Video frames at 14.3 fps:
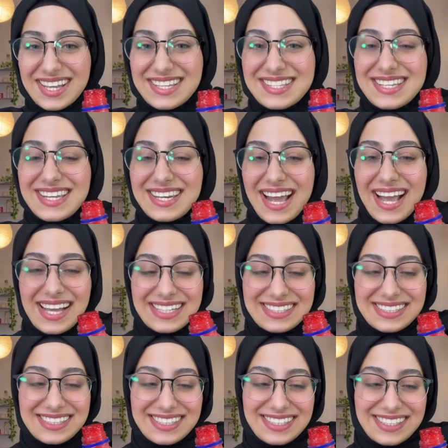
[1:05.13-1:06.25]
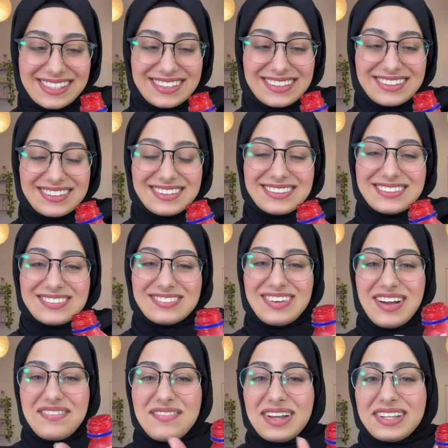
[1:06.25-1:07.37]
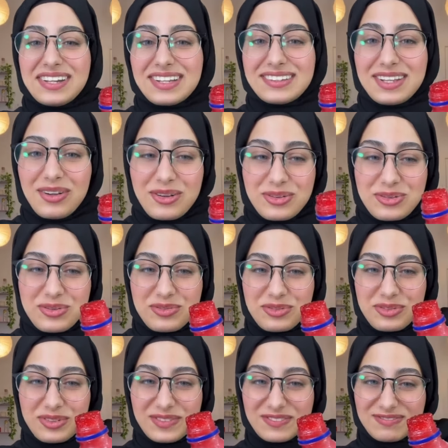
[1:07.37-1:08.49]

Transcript: كتير قاسي ما عم بقدر اطلعه شوفه